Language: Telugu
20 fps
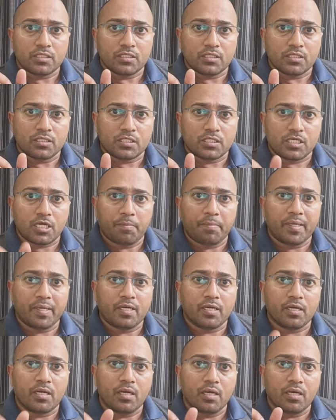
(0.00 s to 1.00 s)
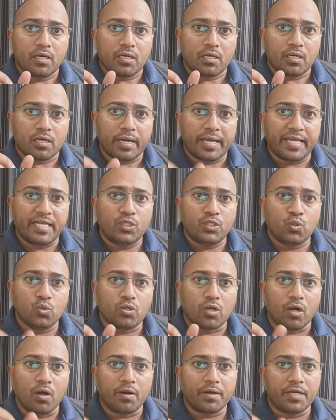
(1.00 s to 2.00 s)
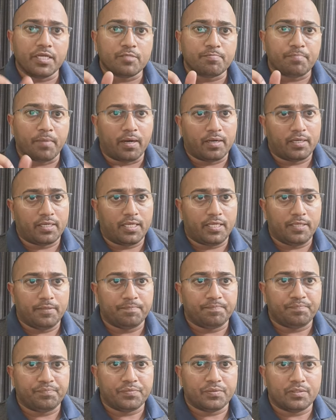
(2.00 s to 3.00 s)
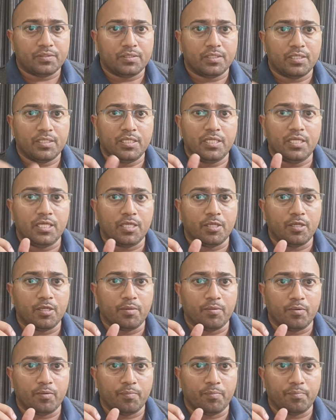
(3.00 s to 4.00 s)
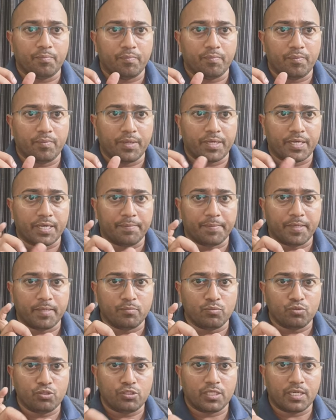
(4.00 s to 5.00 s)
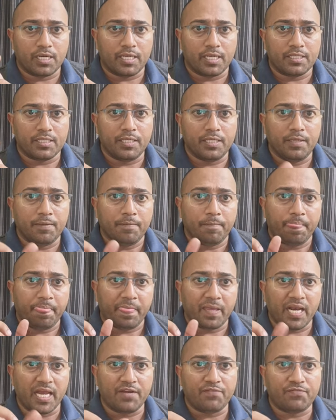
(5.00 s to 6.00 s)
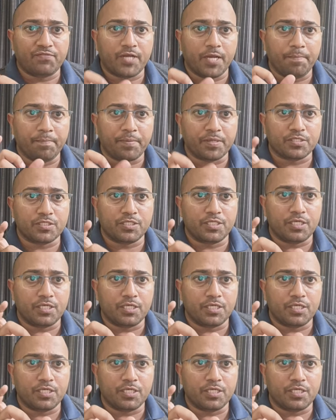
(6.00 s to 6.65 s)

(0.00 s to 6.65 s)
శ్రమిక రైతు కాంగ్రెస్ పార్టీ దీని ఇక్కడ మనం చూసినట్లయితే లైఫ్ టైం ప్రెసిడెంట్ ఆఫ్